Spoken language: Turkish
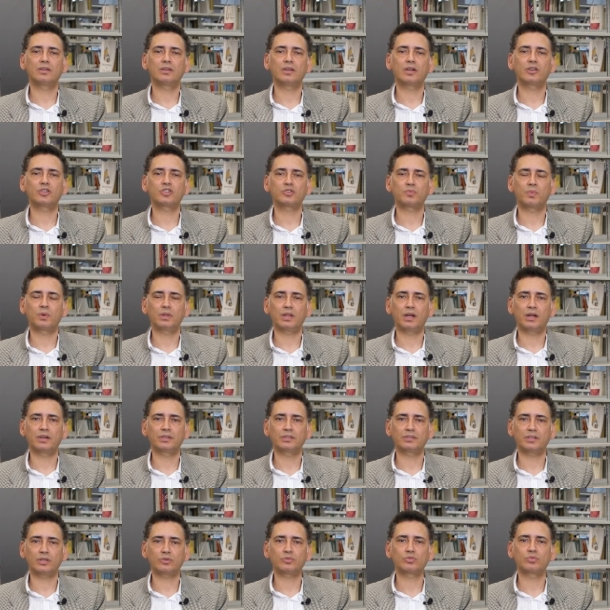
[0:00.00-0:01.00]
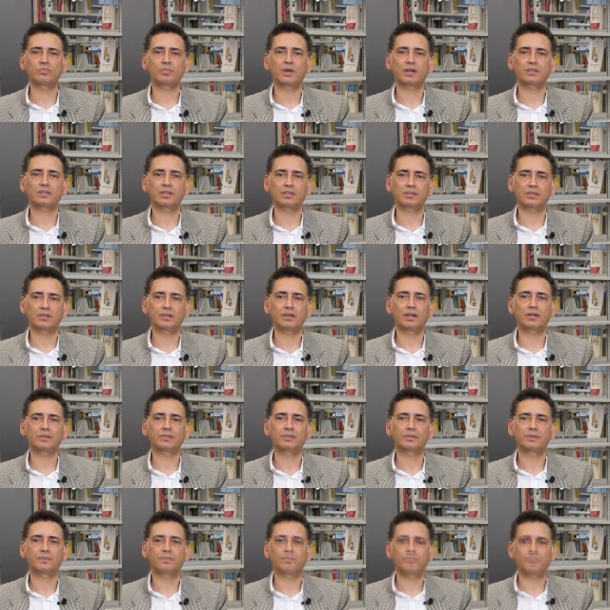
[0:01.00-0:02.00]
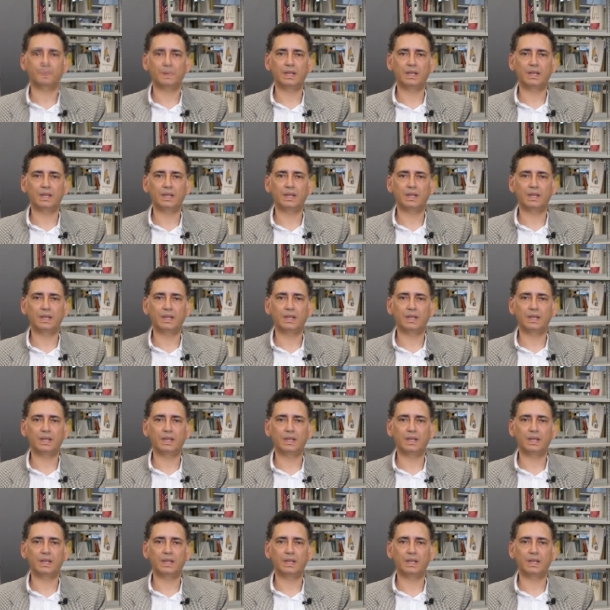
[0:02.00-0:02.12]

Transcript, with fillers: yarışmalarda da sunmaktadırlar.